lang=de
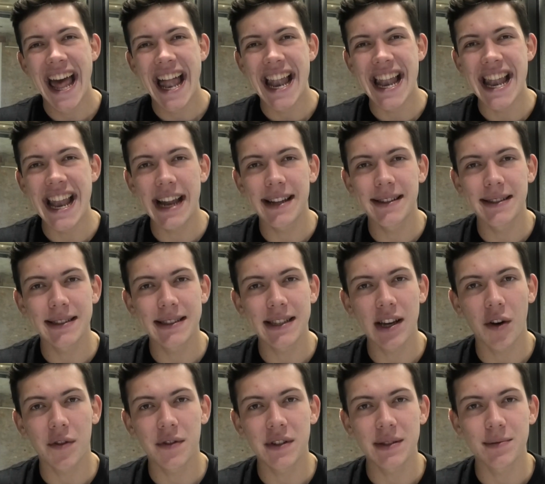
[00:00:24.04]
letztes
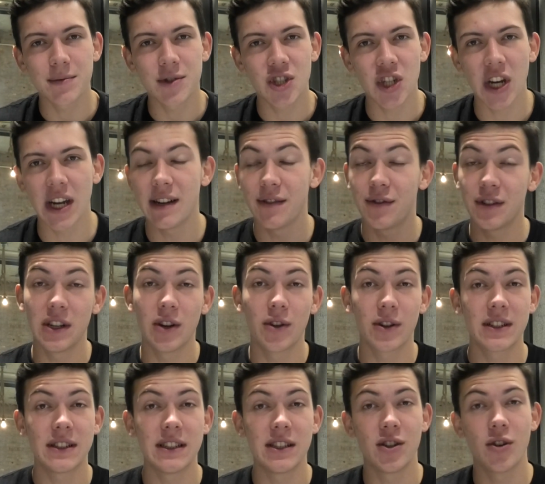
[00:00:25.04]
Jahr auf diesem Channel, für die
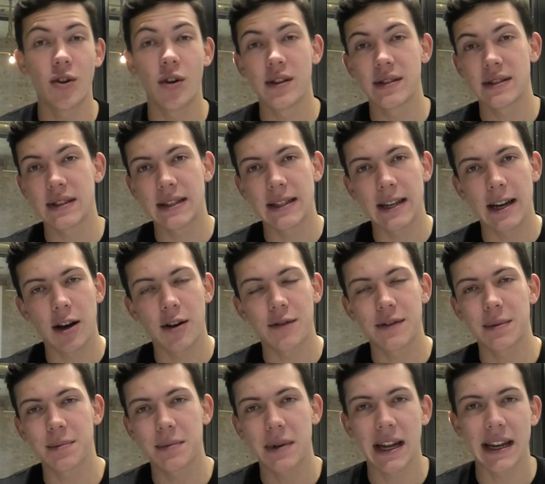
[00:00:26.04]
Leute, die neu sind, ja, auf
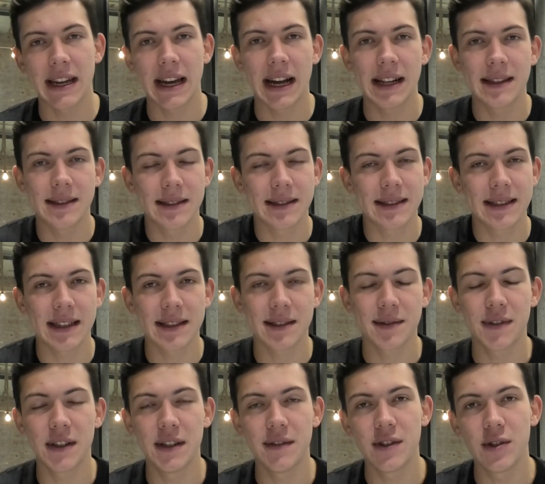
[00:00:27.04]
dem Kanal sind sehr, sehr
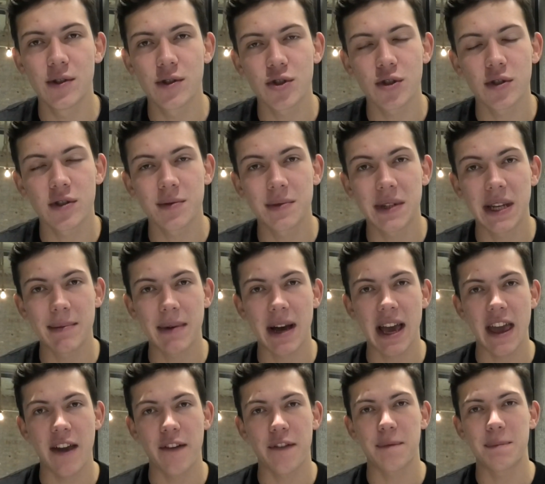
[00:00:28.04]
viele Videos schon zum
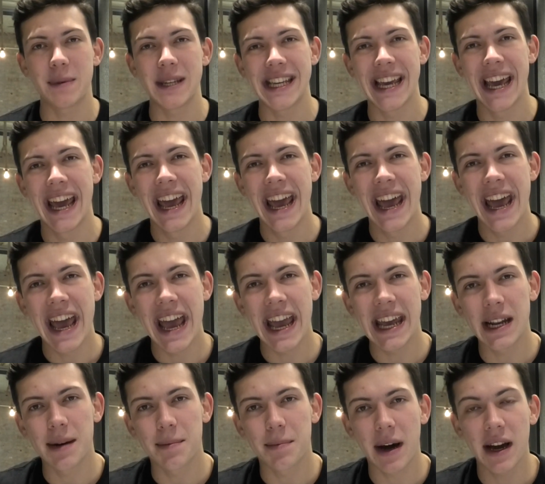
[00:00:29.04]
Thema
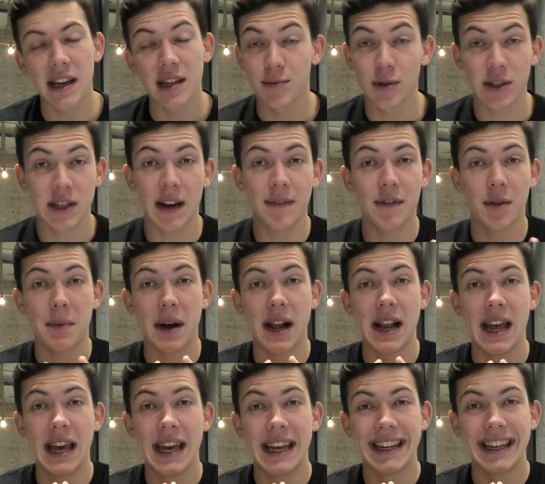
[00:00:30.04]
FBA dabei. Ich möchte einfach
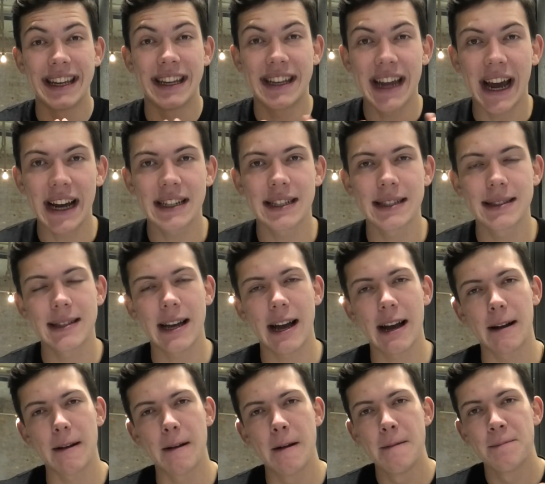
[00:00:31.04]
mal Danke
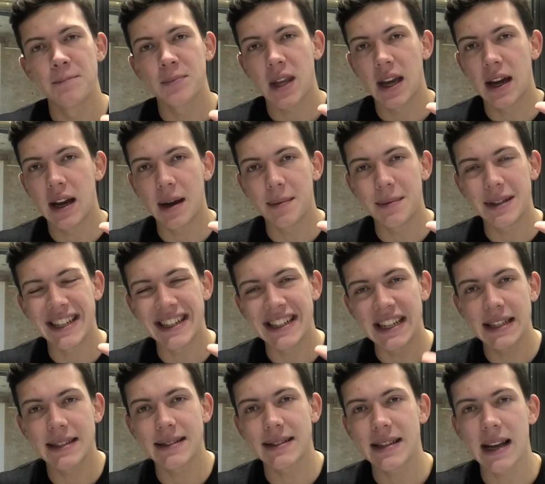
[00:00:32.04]
sagen. Ähm, in den
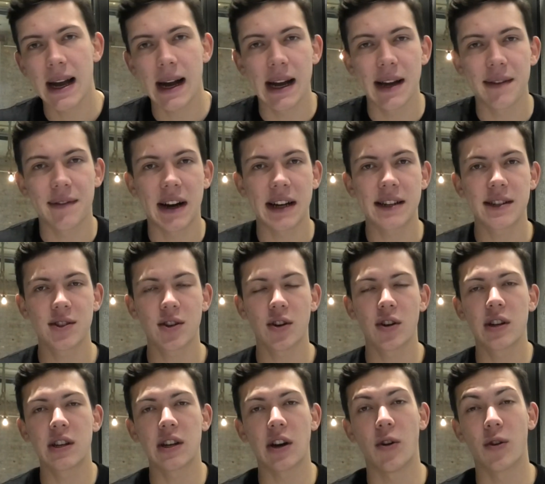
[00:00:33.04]
nächsten Tagen erwartet
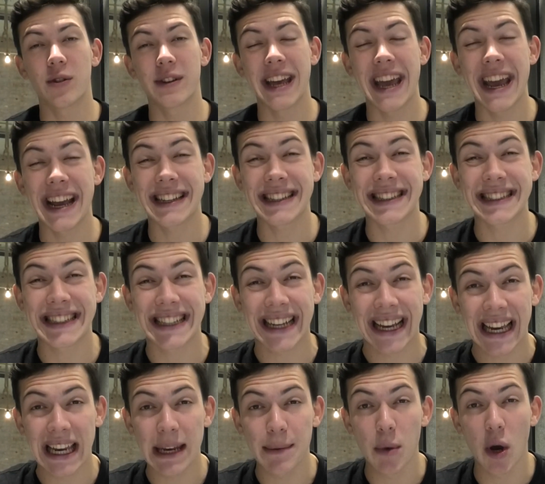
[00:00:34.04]
euch auch eine
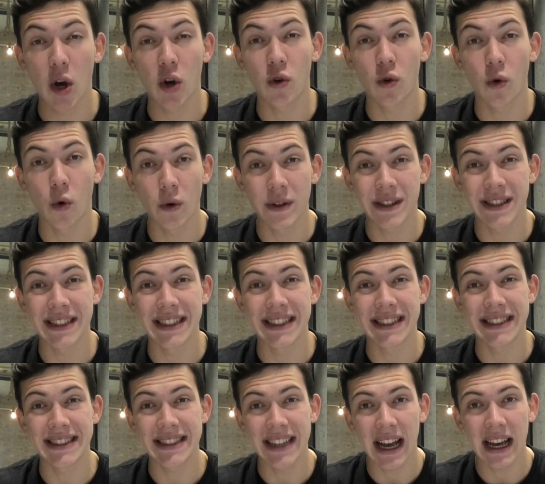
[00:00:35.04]
extrem große
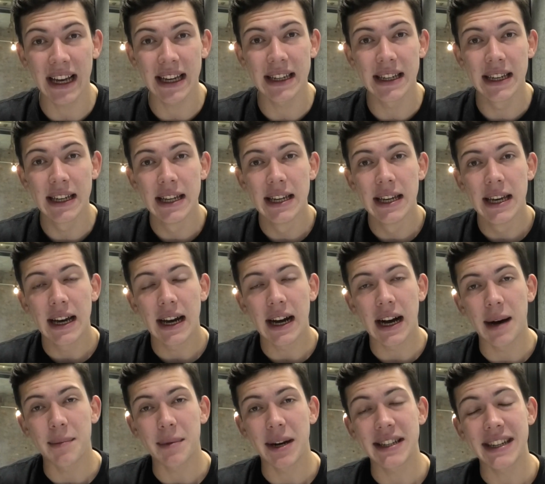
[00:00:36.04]
Sache,
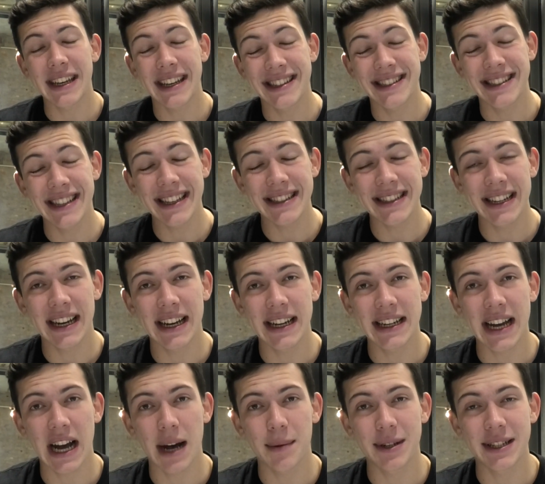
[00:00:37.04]
ähm, an der ich sehr, sehr lange
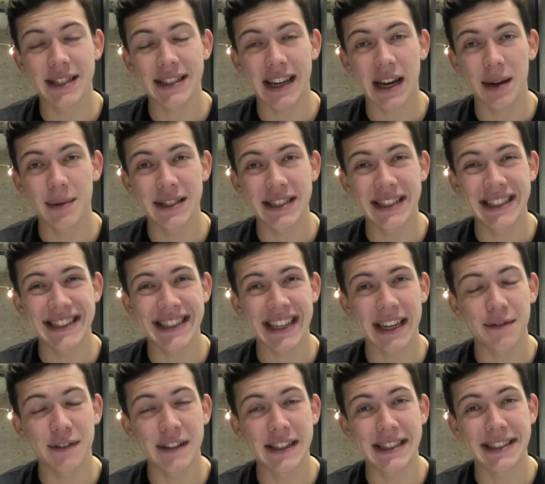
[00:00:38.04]
gearbeitet habe, in die
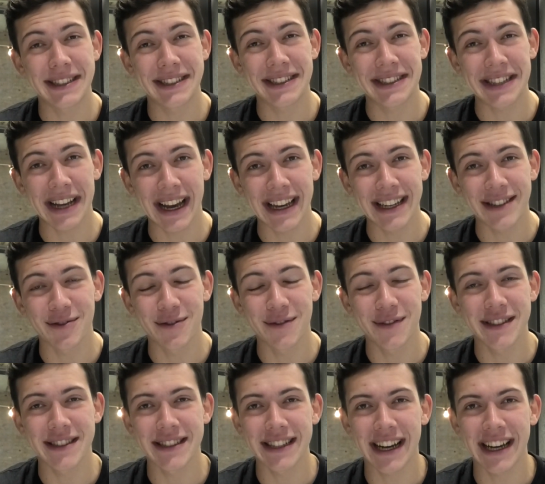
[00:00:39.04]
sehr viel Zeit und
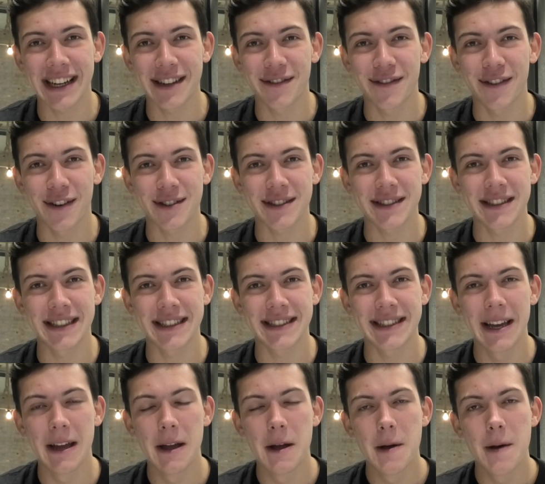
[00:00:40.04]
Wissen reingeflossen
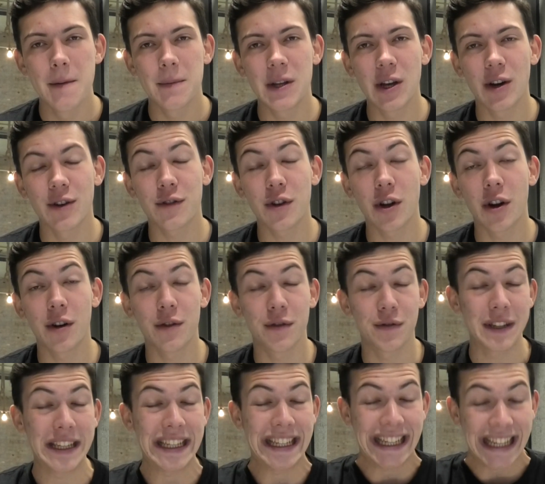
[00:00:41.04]
ist, die euch auf
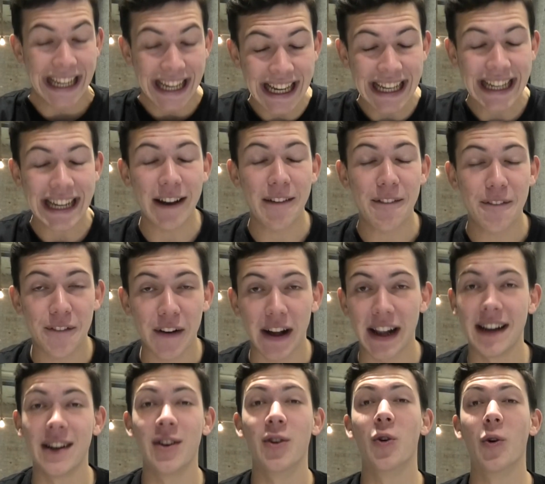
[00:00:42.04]
jeden
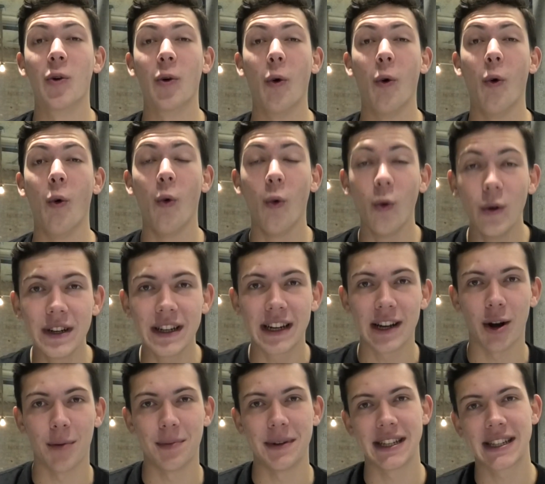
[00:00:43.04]
Fall
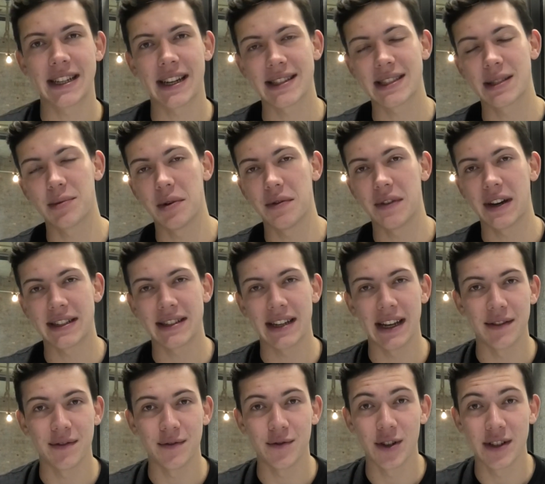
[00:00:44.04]
unglaublich krass dabei
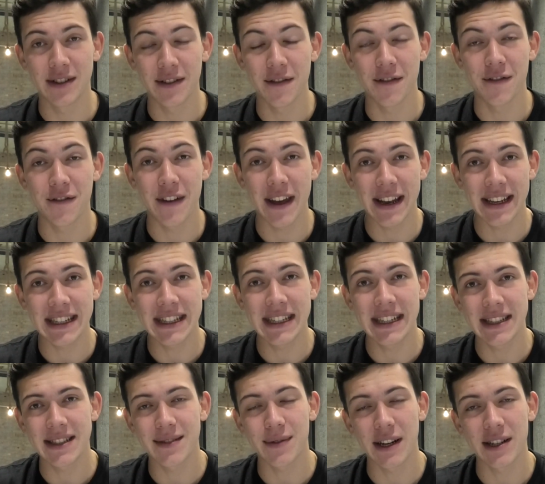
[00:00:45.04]
weiterhelfen wird, wenn
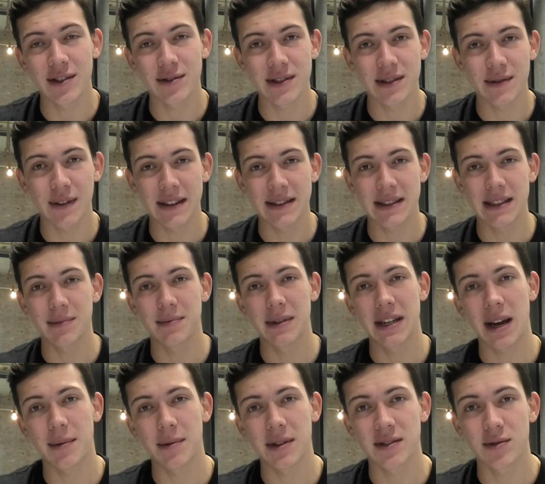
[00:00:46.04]
ihr 2020
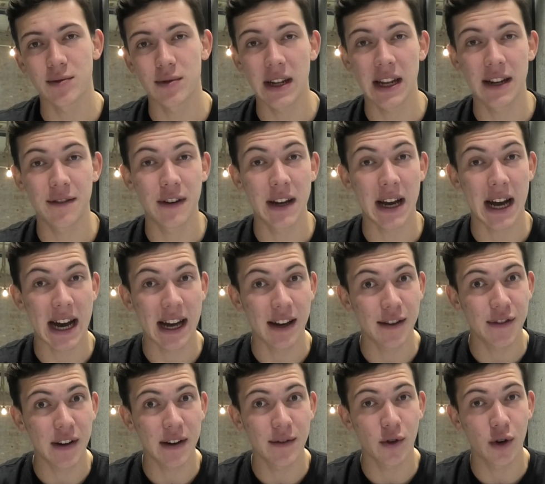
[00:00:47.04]
mit Amazon entweder
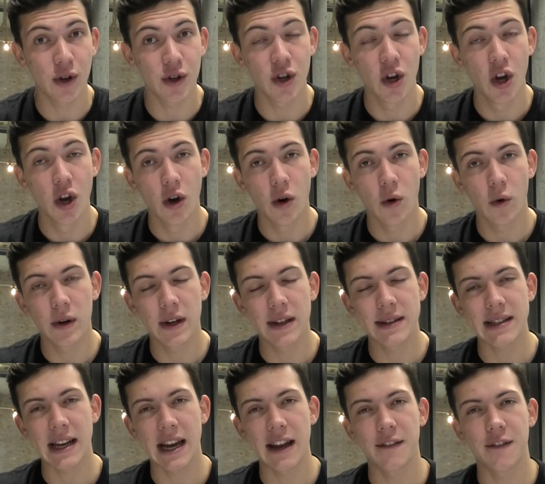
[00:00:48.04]
anfangen wollt oder
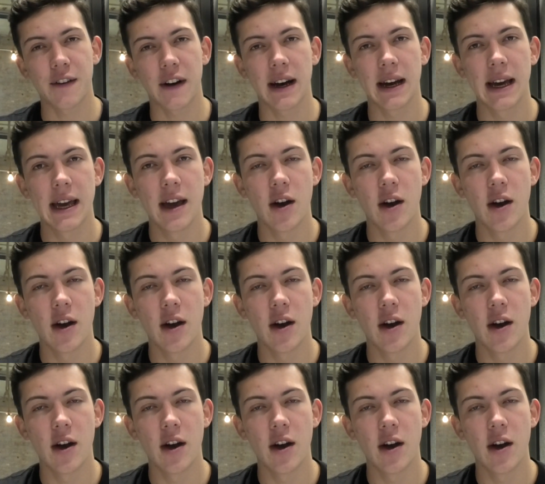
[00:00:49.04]
es einfach